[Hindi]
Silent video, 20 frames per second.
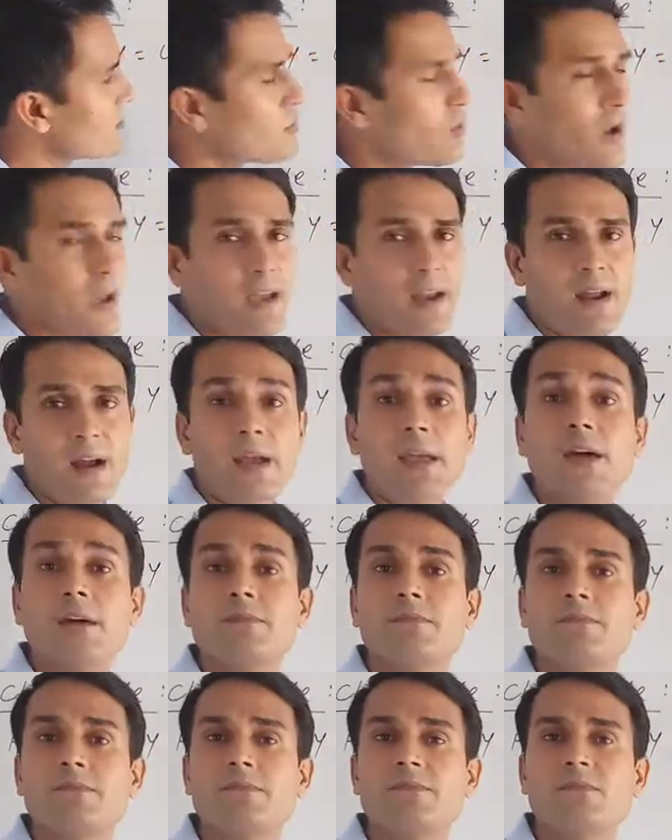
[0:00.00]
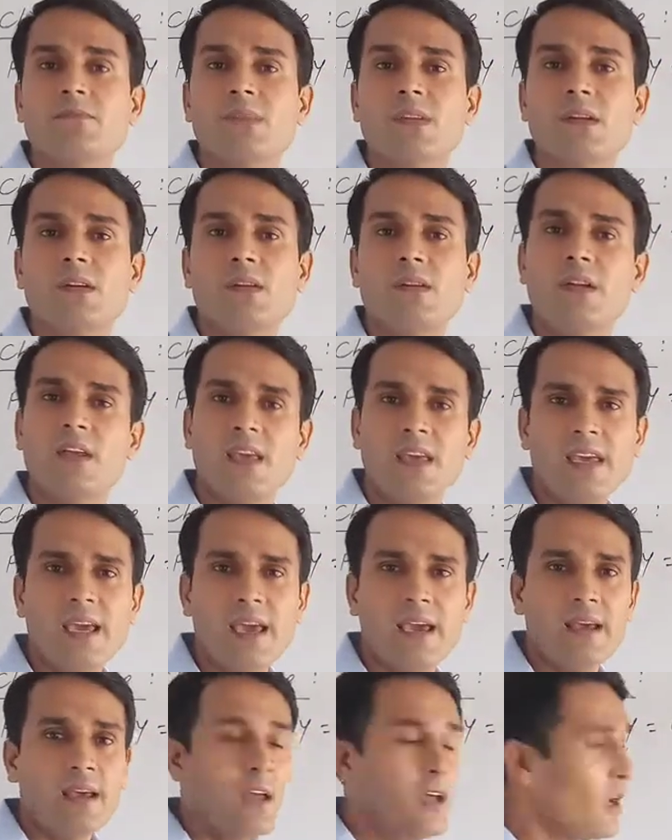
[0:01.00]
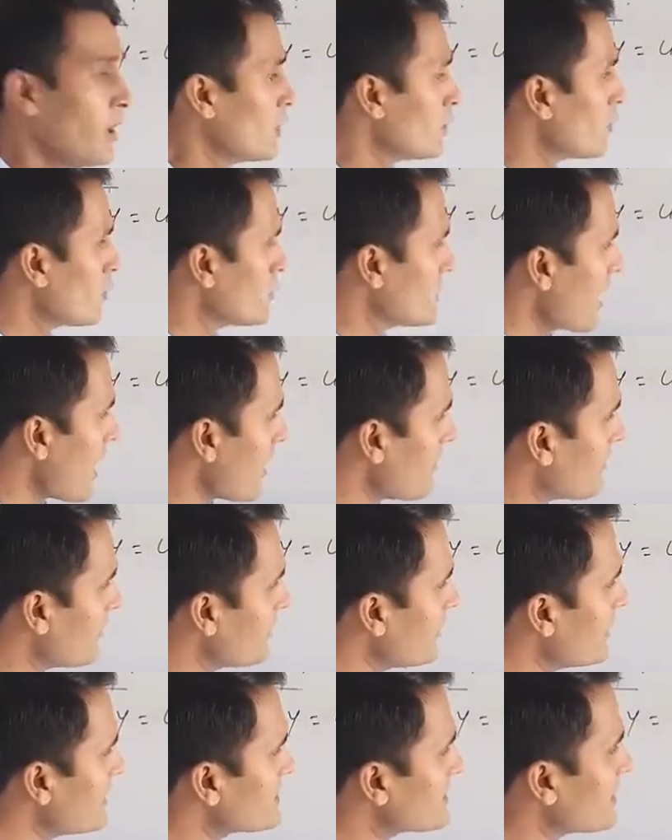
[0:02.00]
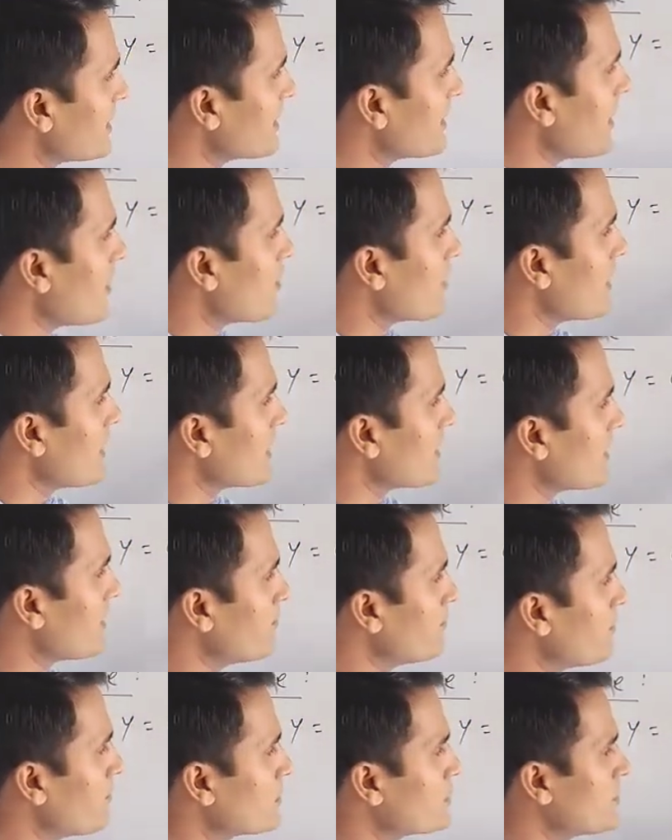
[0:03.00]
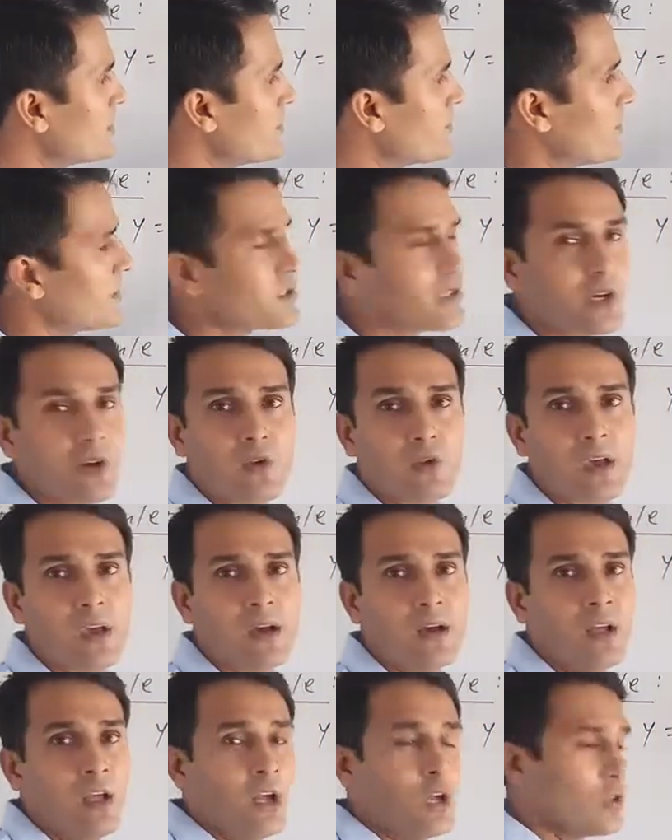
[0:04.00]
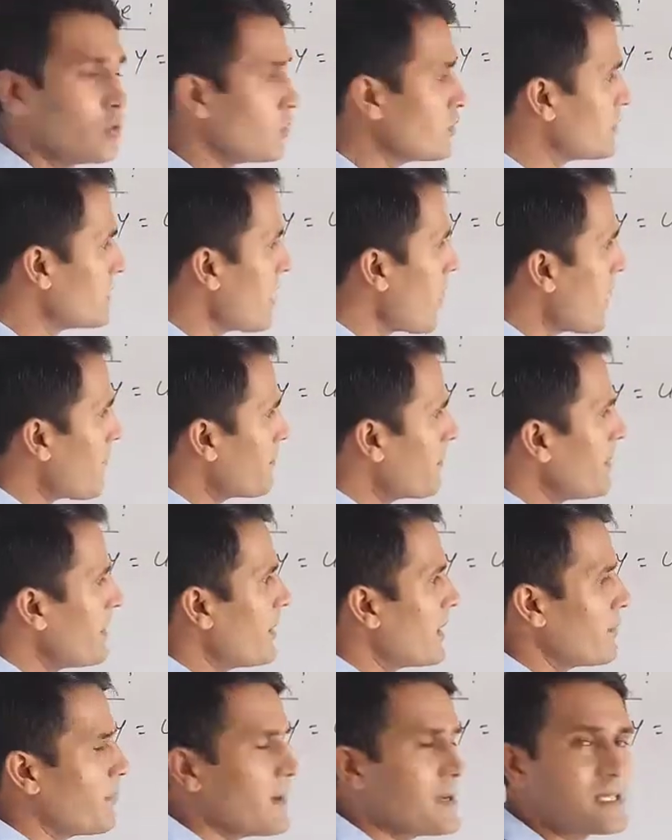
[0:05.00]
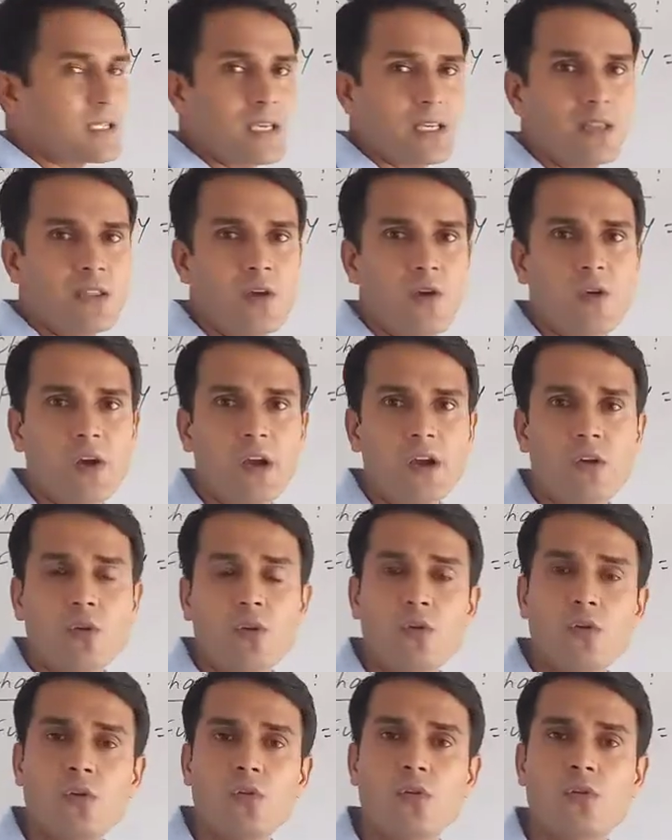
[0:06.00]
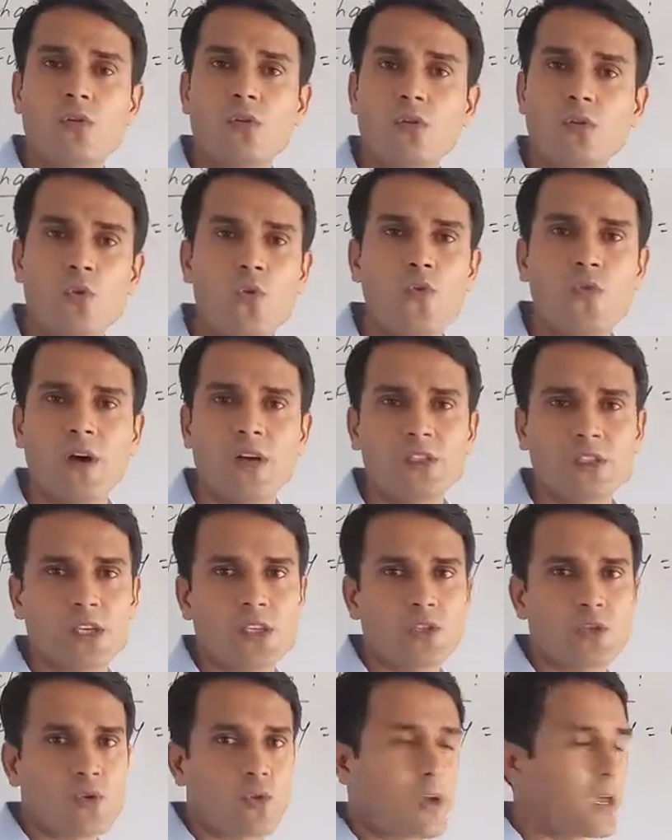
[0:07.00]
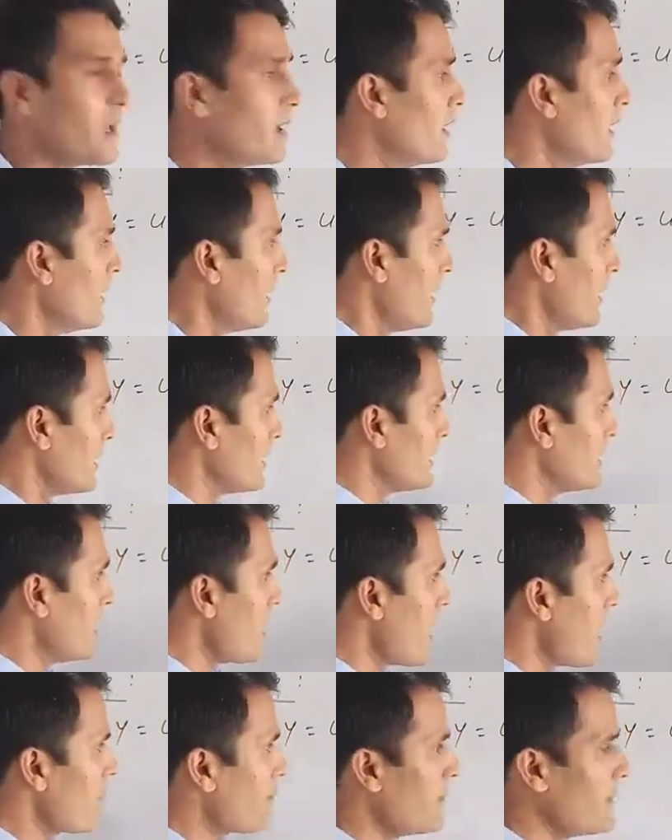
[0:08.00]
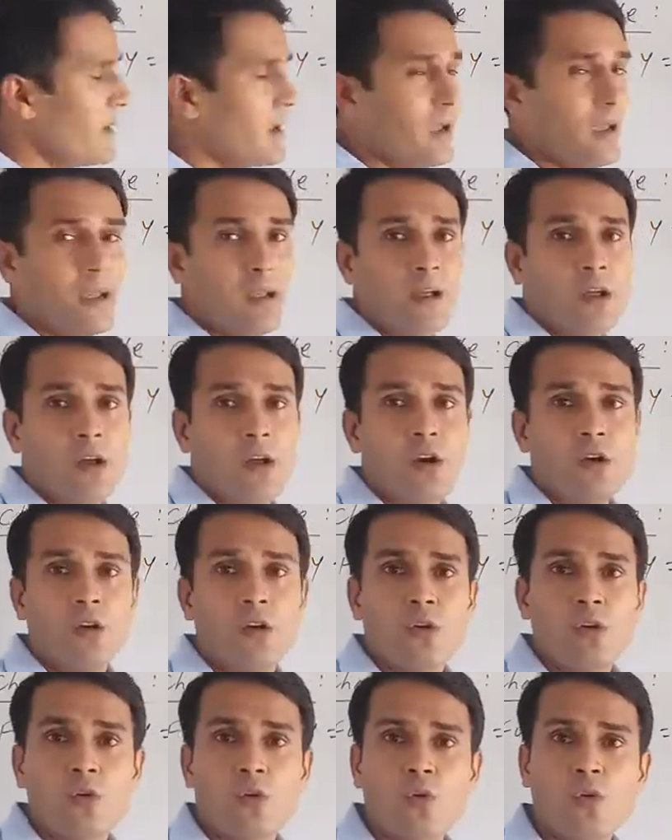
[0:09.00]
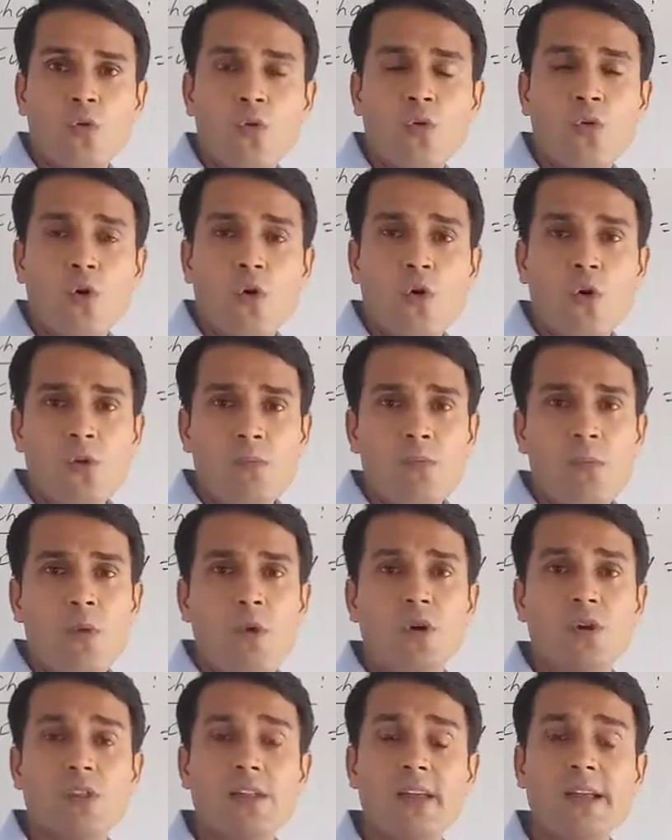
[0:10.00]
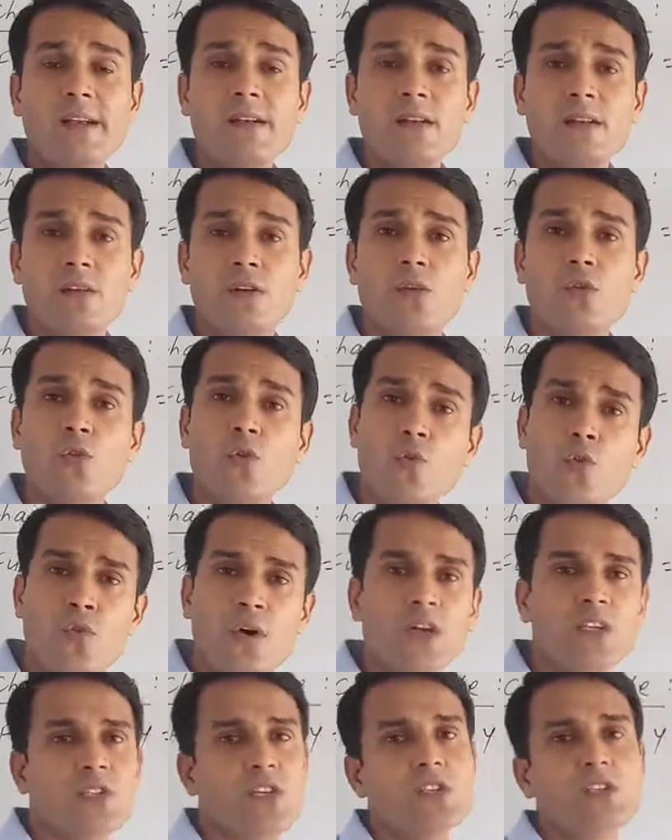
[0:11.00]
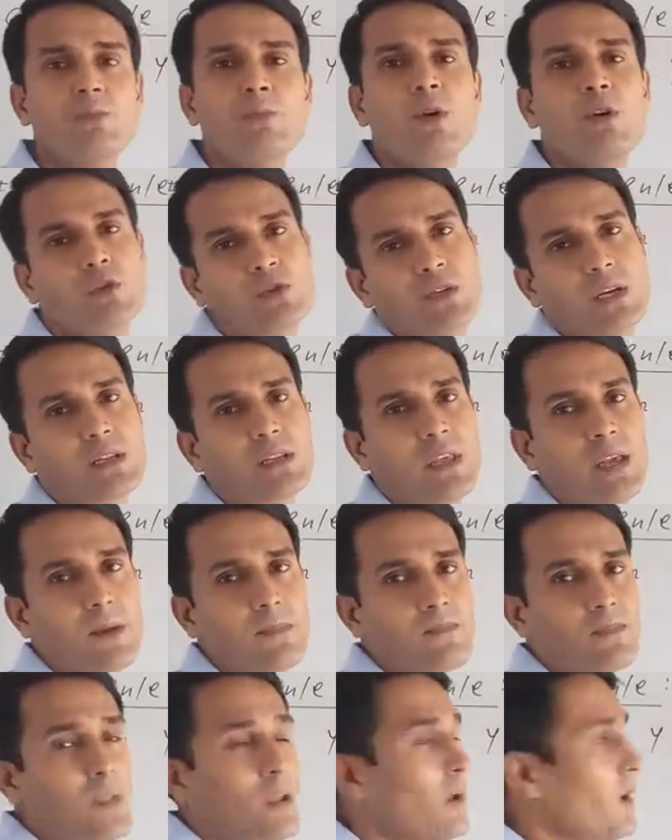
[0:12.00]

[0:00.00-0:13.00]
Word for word: स्क्वायर आ गया ठीक है तो यहां पे ये इसका क्या हो गया कंपोजिट फंक्शन हो गया तो यहां पे हमारे पास कितने होंगे टू फंक्शंस होंगे यहां पे टू और मोर देन टू फंक्शंस भी हो सकते हैं